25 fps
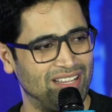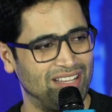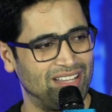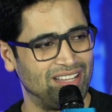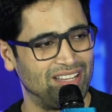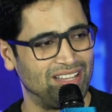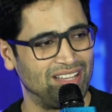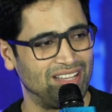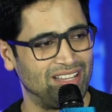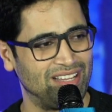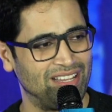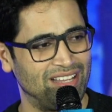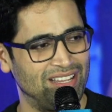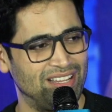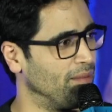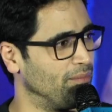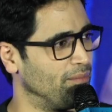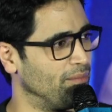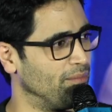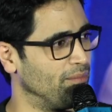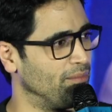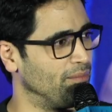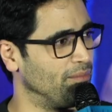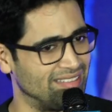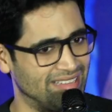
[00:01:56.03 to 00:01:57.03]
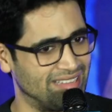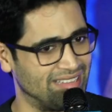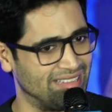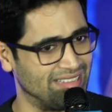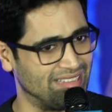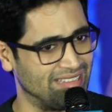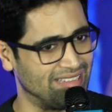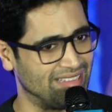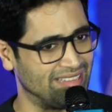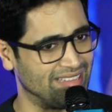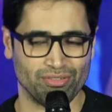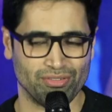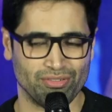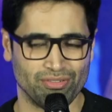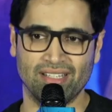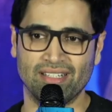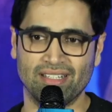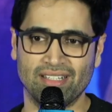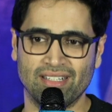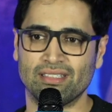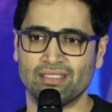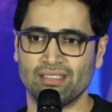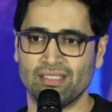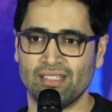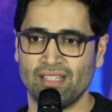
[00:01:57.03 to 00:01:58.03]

వచ్చింది అండ్ ఐమ్ రియలీ థ్యాంక్ఫుల్ ఫర్ దట్